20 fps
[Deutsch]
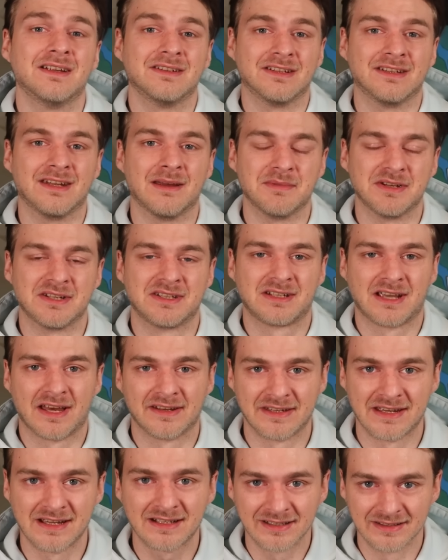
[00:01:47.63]
die nämlich
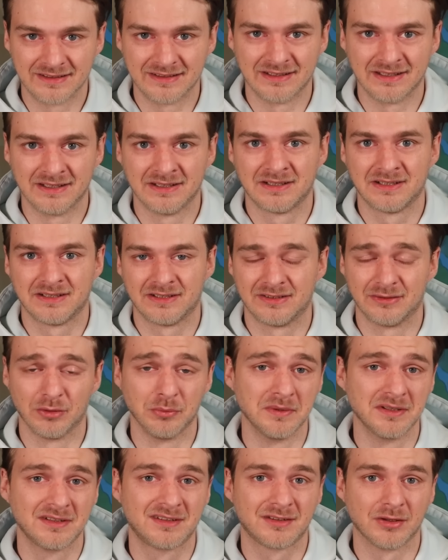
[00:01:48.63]
Ganderkesee
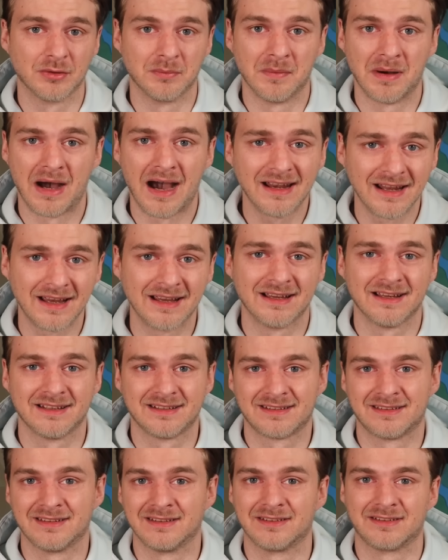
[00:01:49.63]
somit zum
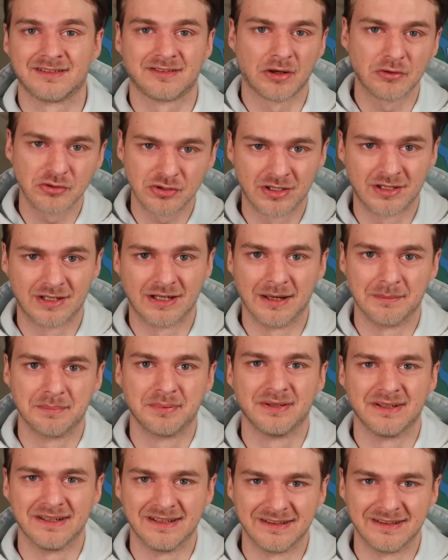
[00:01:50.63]
allerersten Social Club